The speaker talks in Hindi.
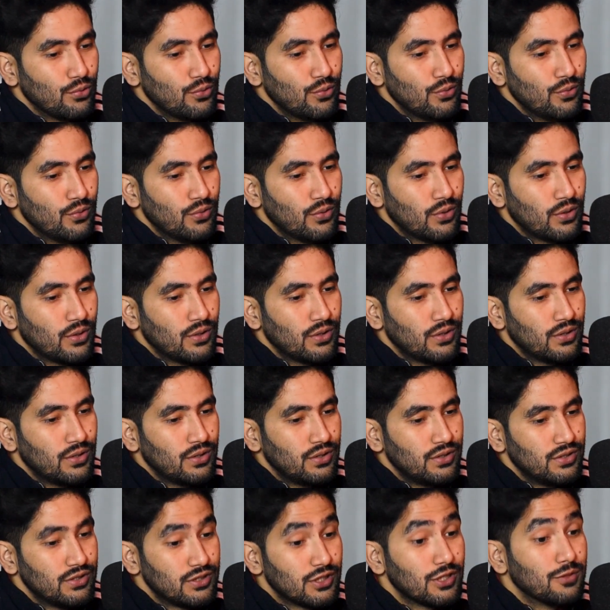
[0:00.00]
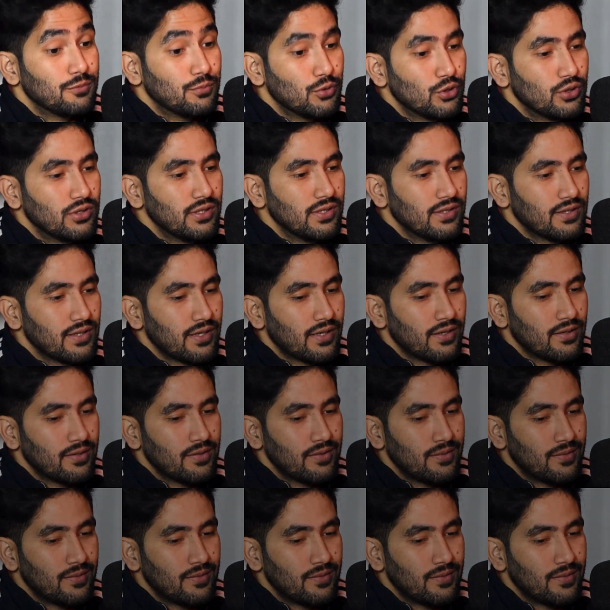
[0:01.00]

को सद्बुद्धि देना